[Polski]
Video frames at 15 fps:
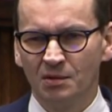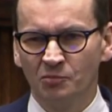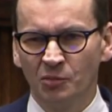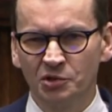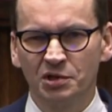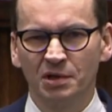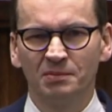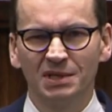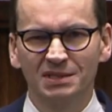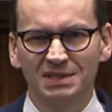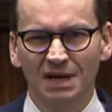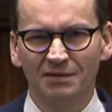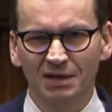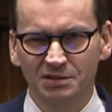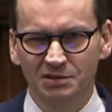musimy
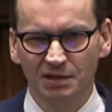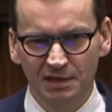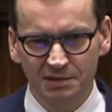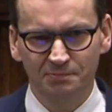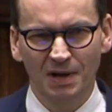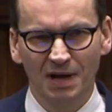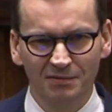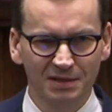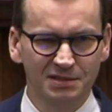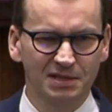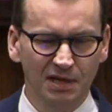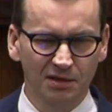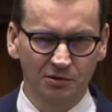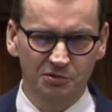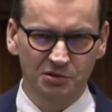zdawać sobie sprawę z
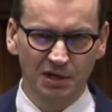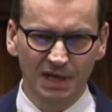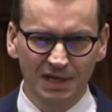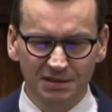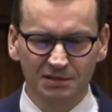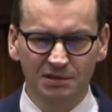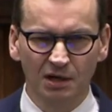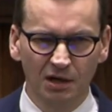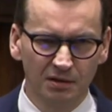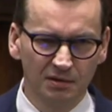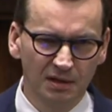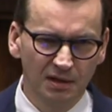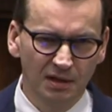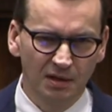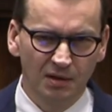tego, że jest
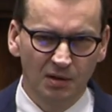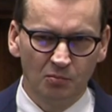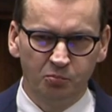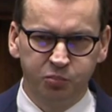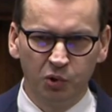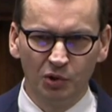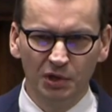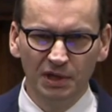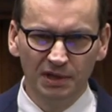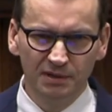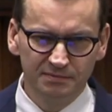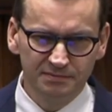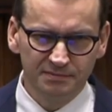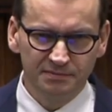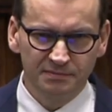to bój
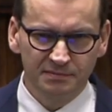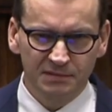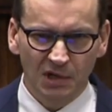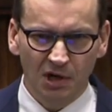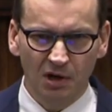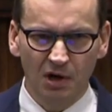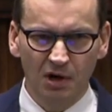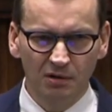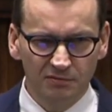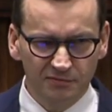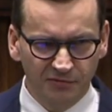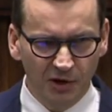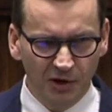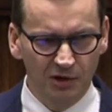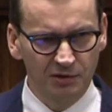o
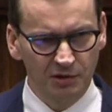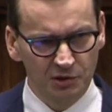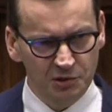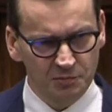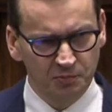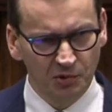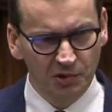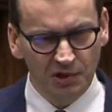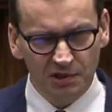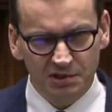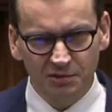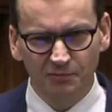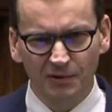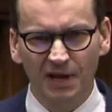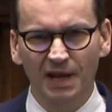wolność, bój o
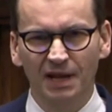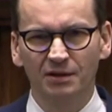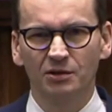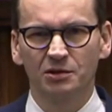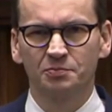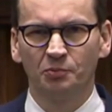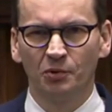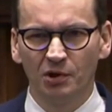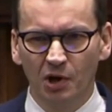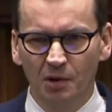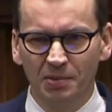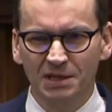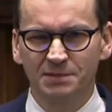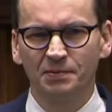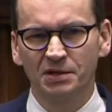suwerenność, bój o
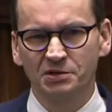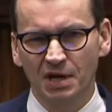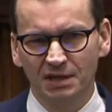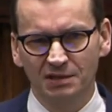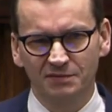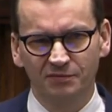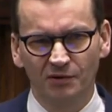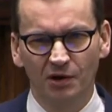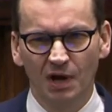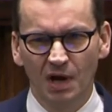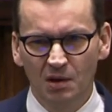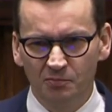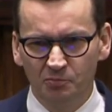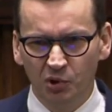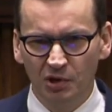bezpieczeństwo,
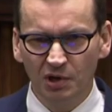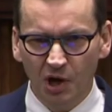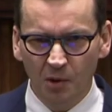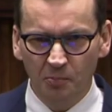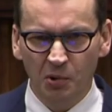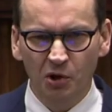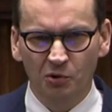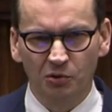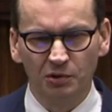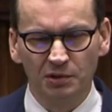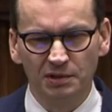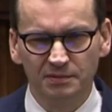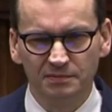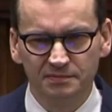bój o pokój